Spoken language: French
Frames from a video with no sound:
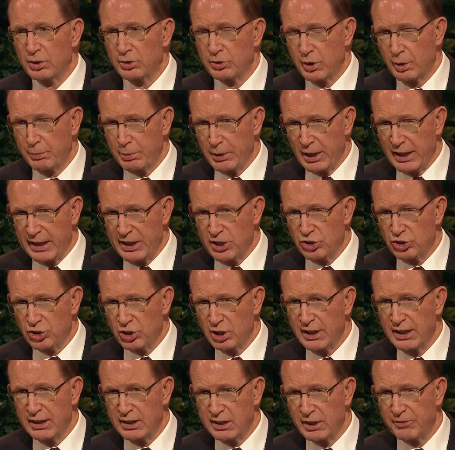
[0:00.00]
une période
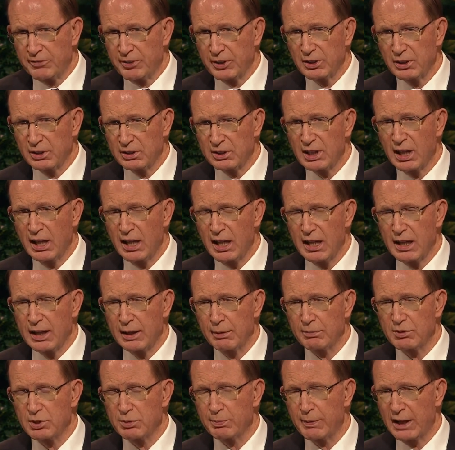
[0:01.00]
marquée par des jours
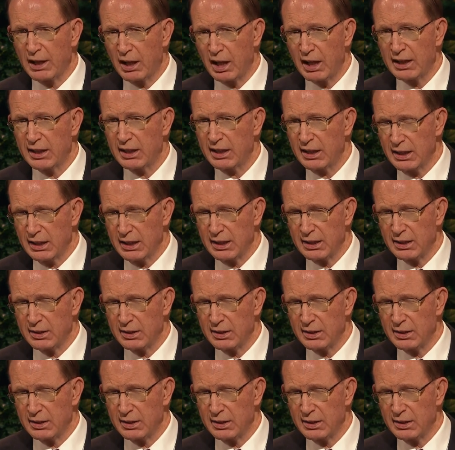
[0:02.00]
de méchanceté